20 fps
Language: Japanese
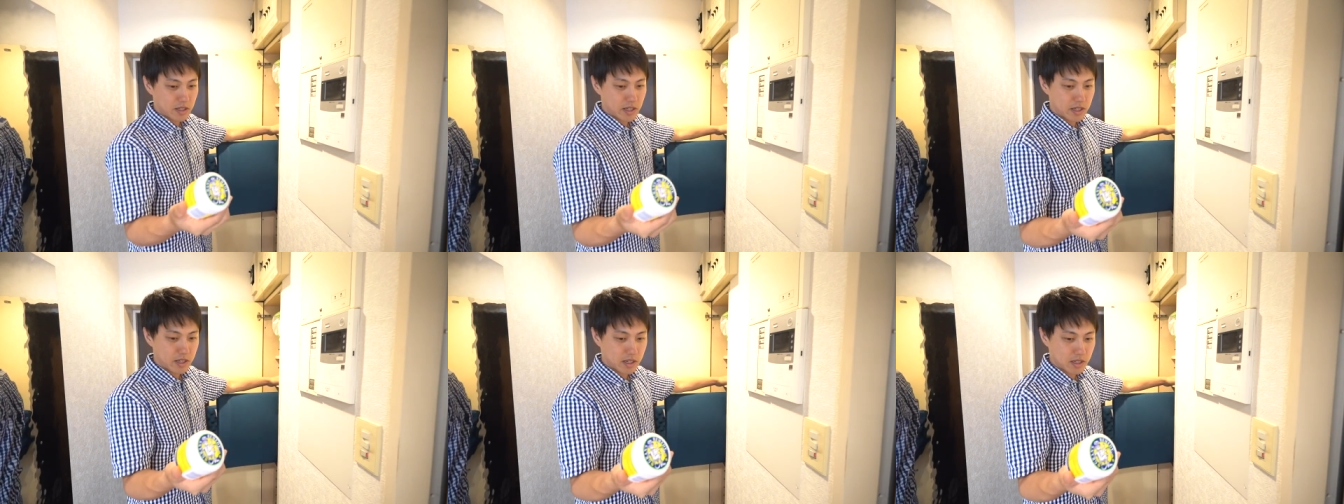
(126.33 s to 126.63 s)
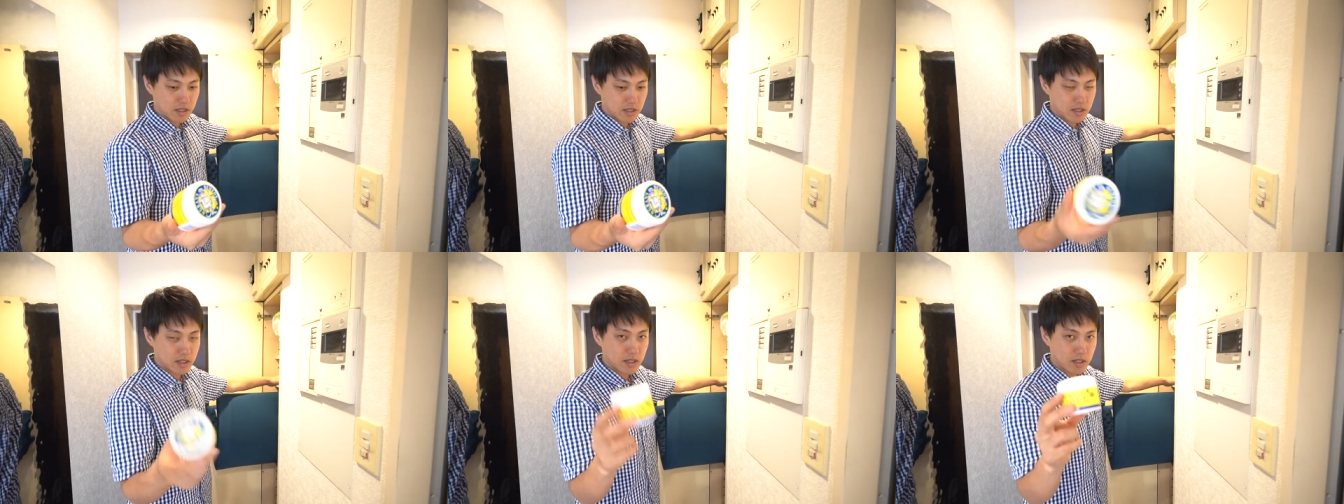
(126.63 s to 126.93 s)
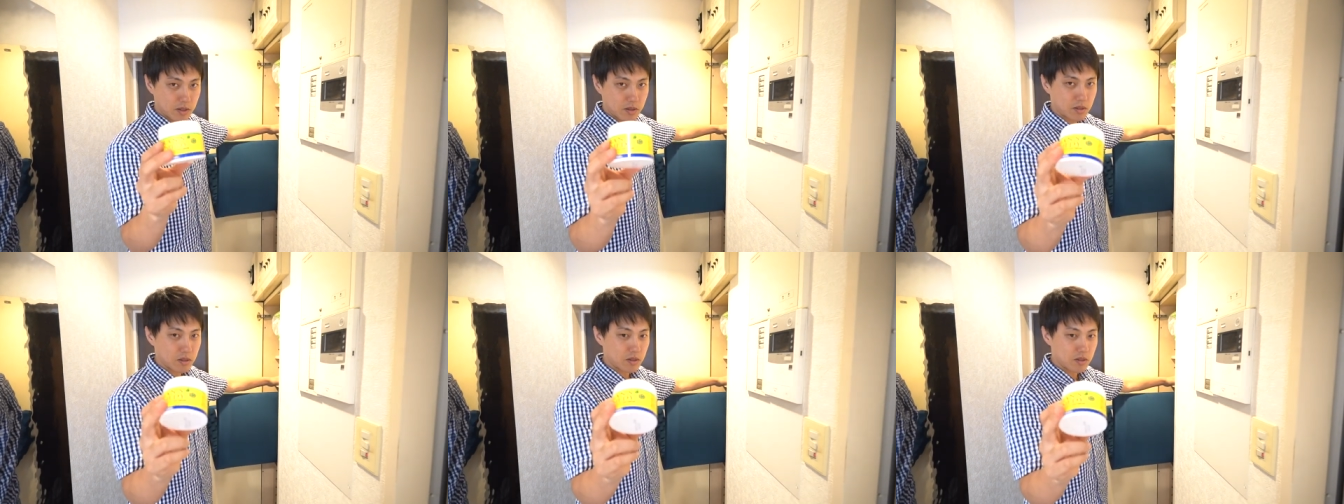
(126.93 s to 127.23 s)
対欠かせな
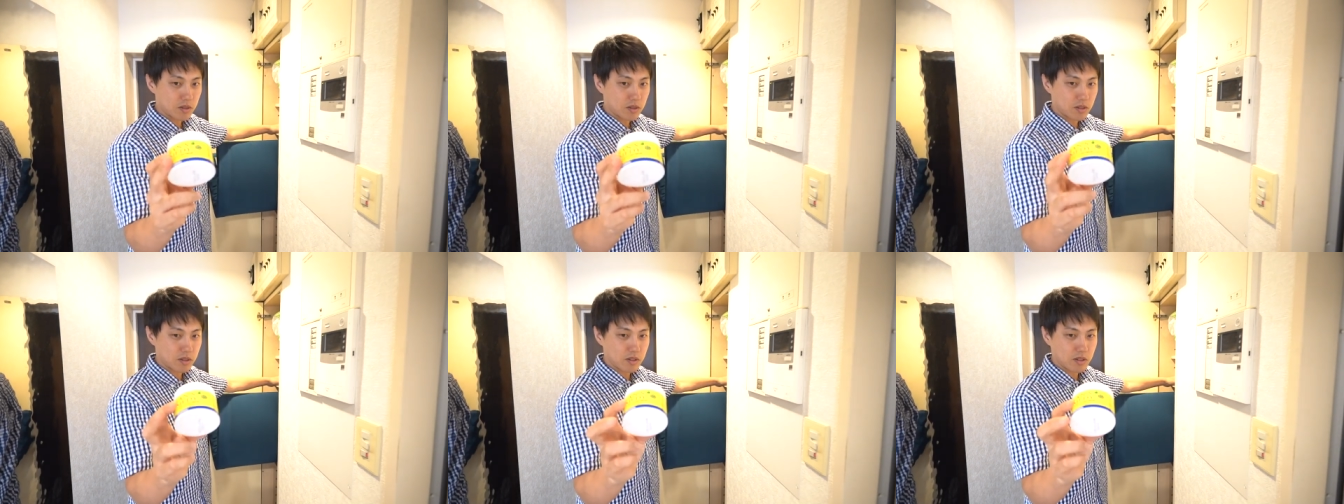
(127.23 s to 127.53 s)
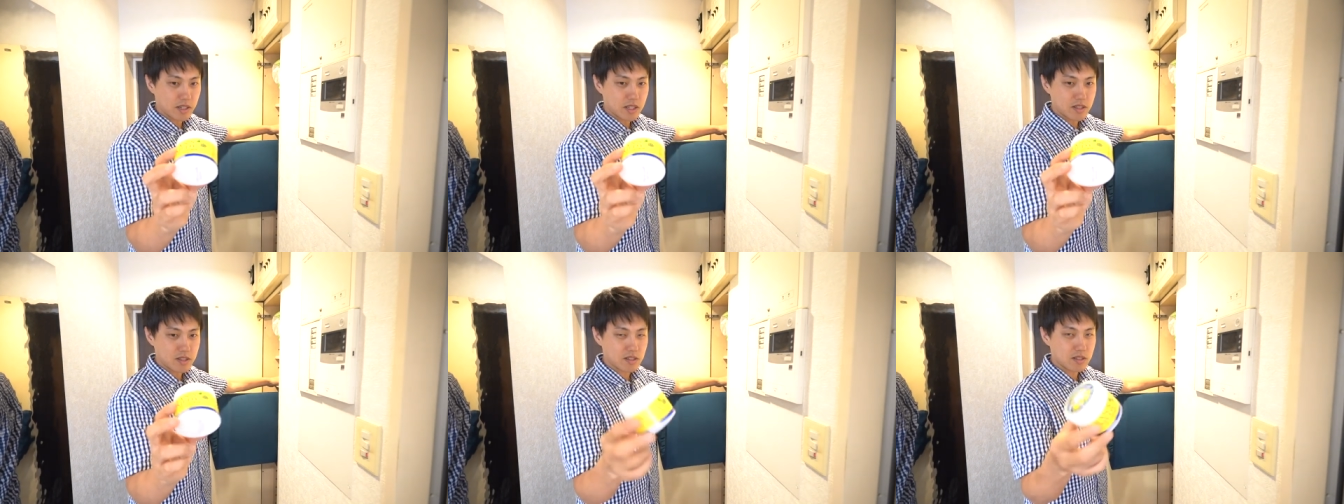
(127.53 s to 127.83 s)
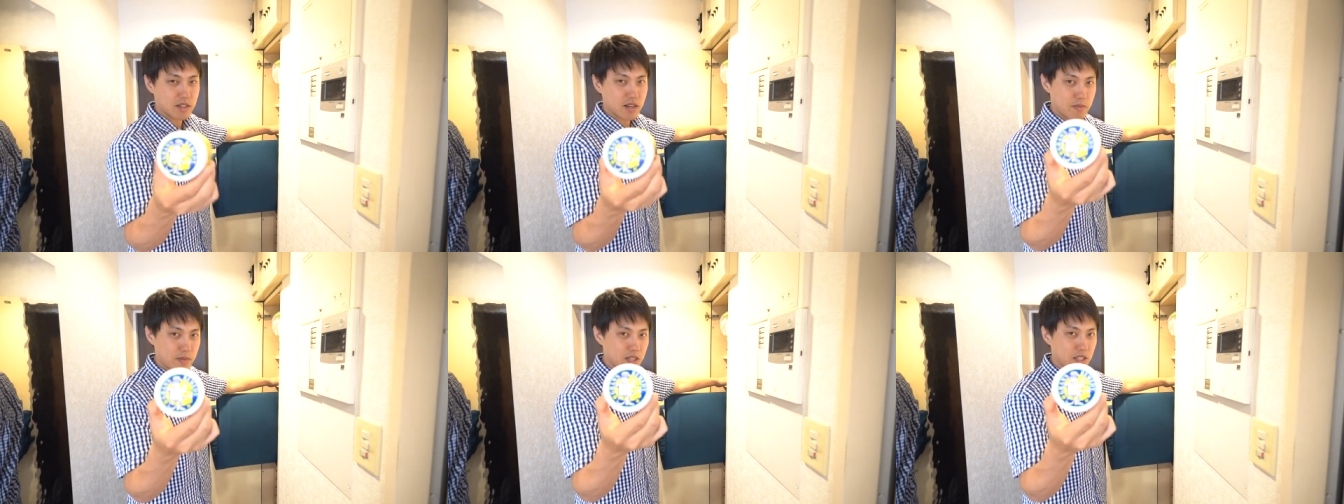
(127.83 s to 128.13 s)
いこの
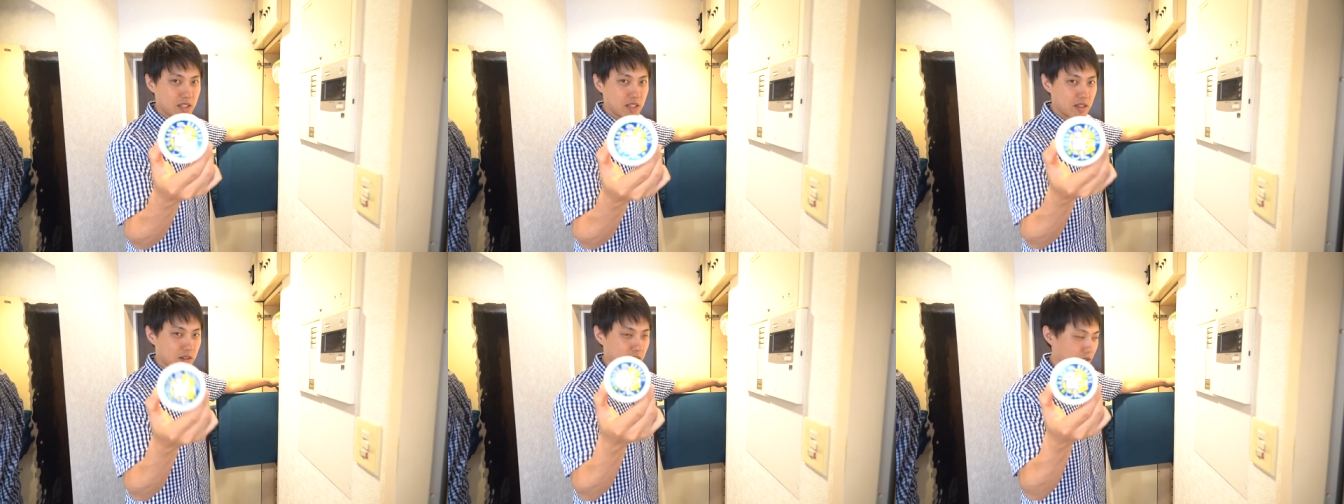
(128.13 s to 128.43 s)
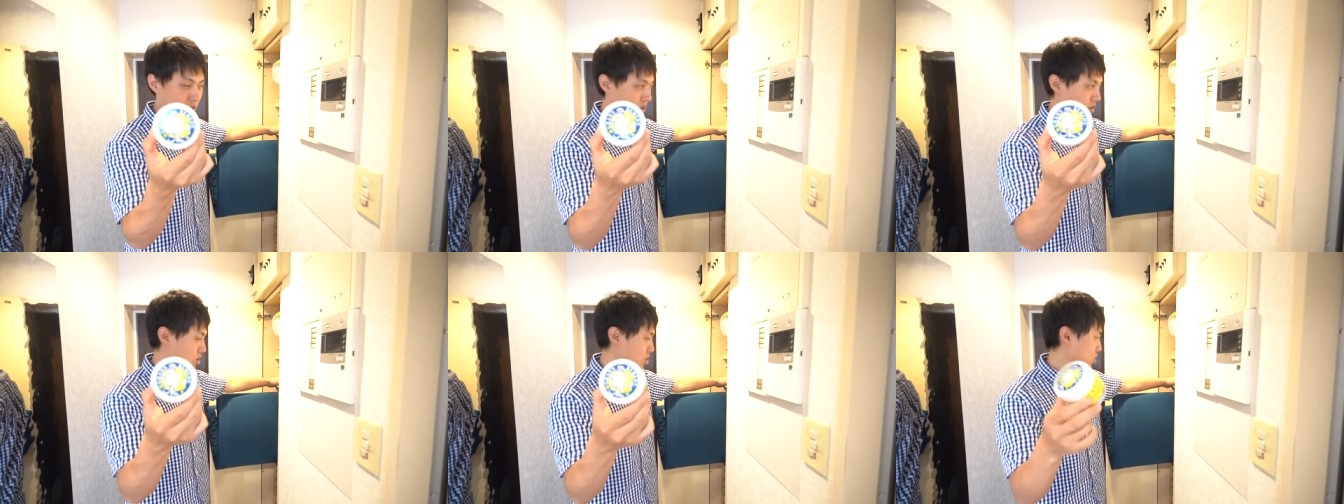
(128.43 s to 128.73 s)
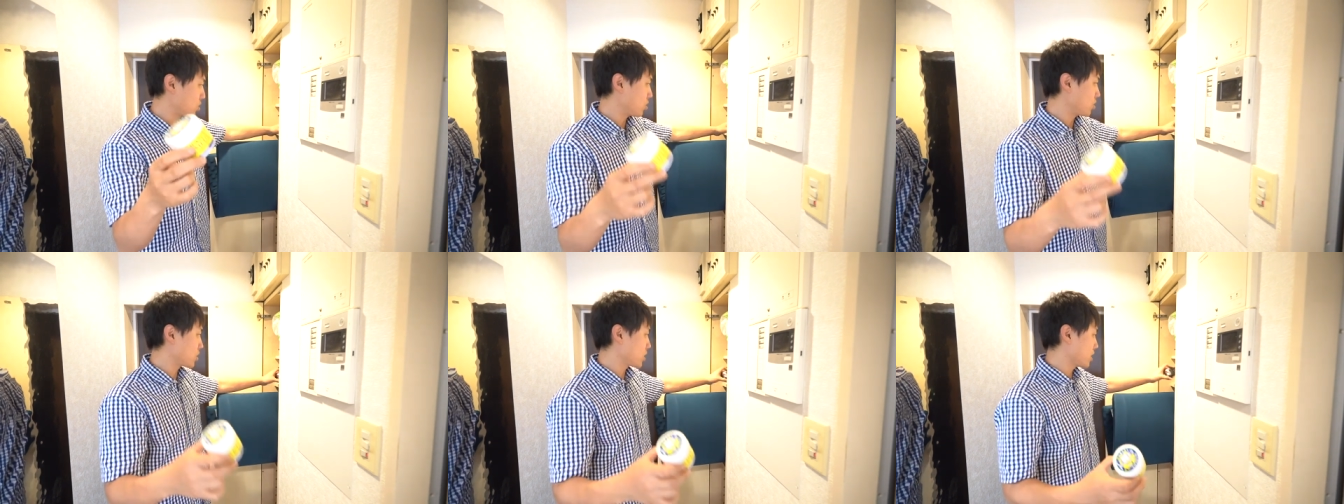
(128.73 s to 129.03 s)
クレンズレメディ、これ
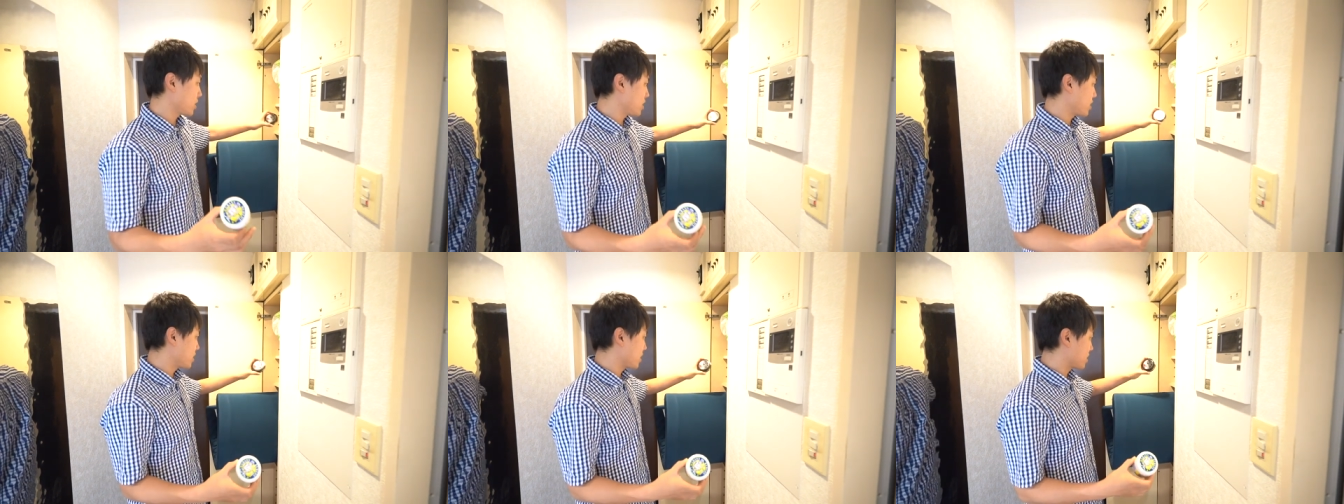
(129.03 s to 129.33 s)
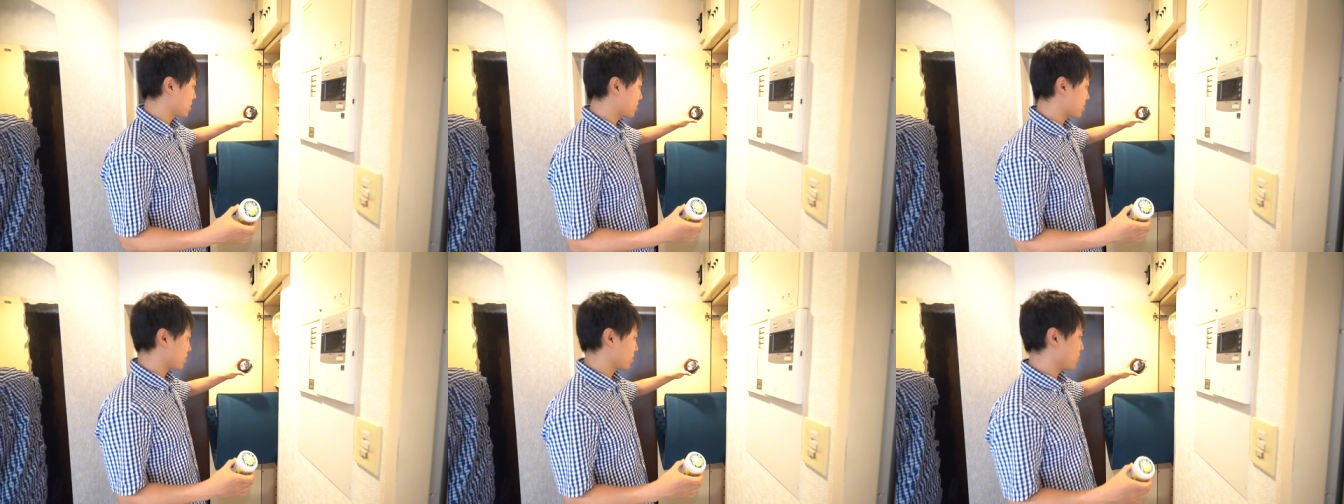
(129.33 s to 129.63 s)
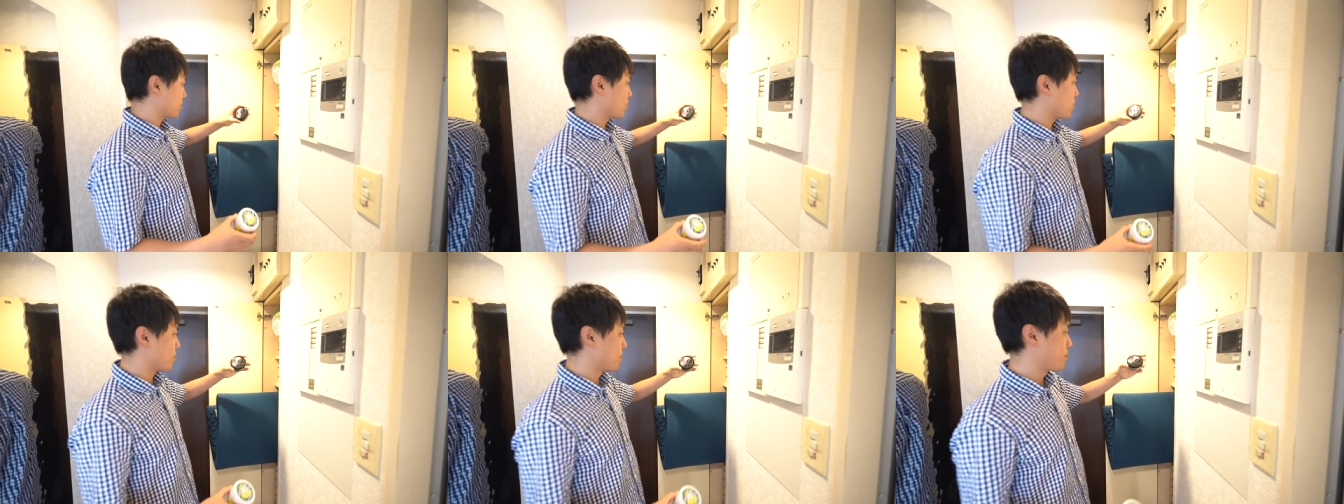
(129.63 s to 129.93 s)
超お気に入りなんですけど
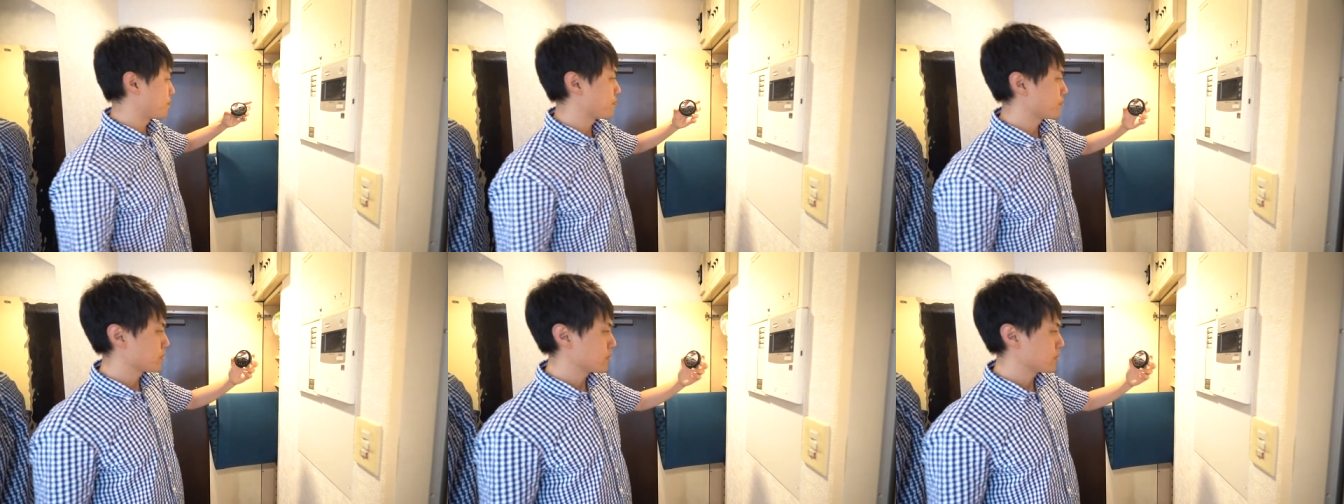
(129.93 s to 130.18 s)
も、